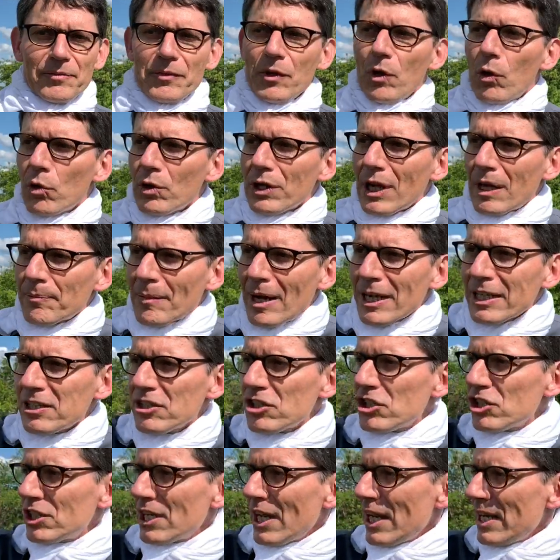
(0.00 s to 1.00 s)
Und an
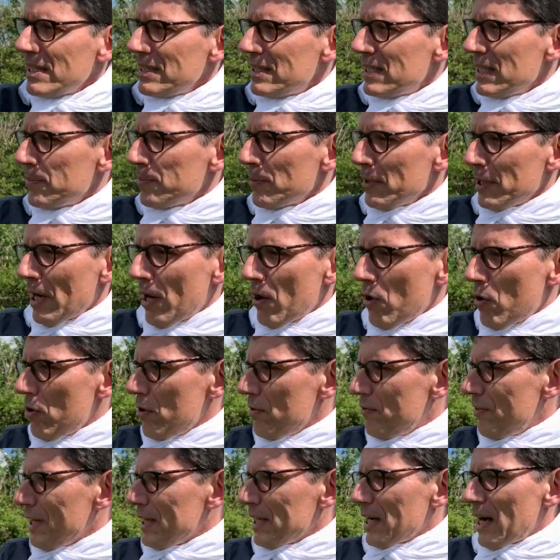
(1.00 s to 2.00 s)
manchen Stellen sieht man
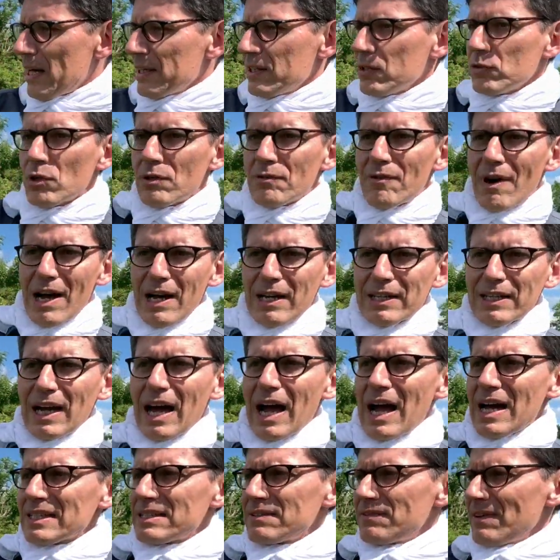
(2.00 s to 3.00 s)
auch, wenn gerade nur
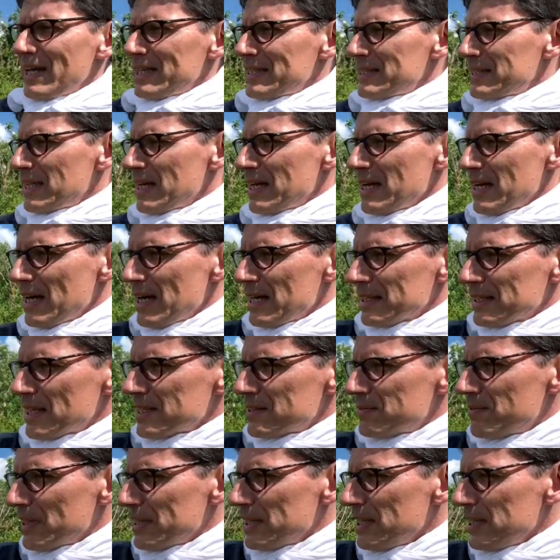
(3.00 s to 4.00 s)
Gras wächst,
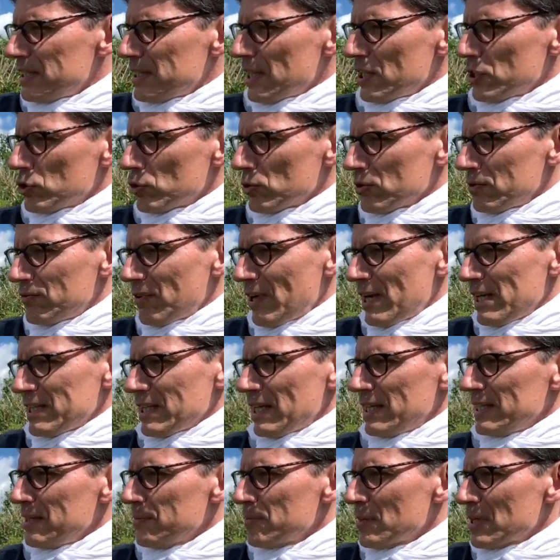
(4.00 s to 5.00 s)
dass wirklich der Schutzwall
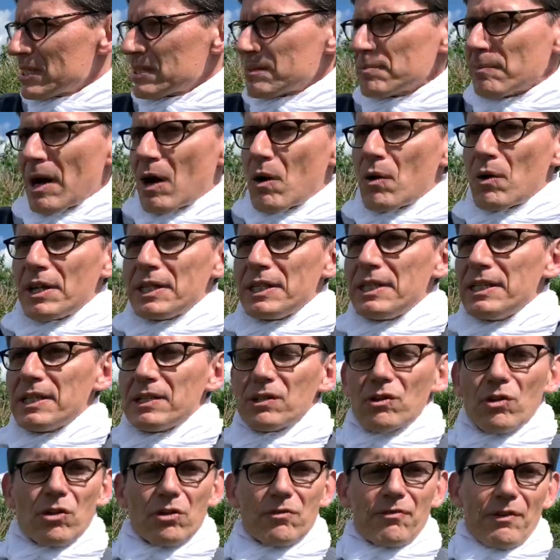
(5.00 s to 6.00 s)
der Limesmauer
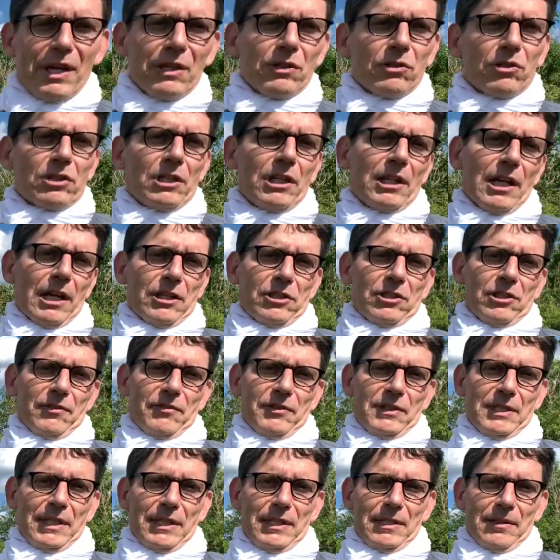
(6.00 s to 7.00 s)
hier noch quer durch die
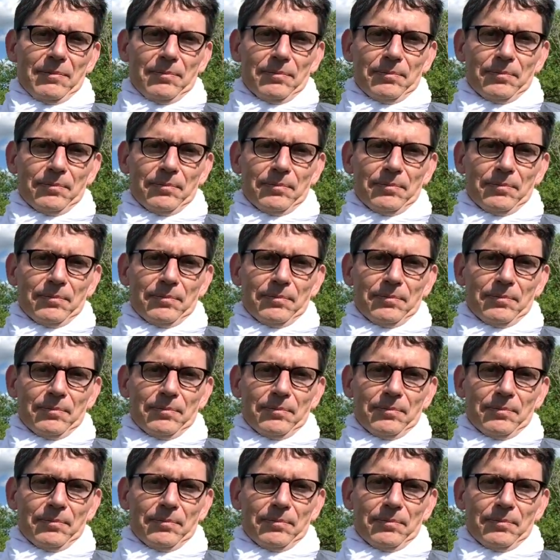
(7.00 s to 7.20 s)
Landschaft zieht.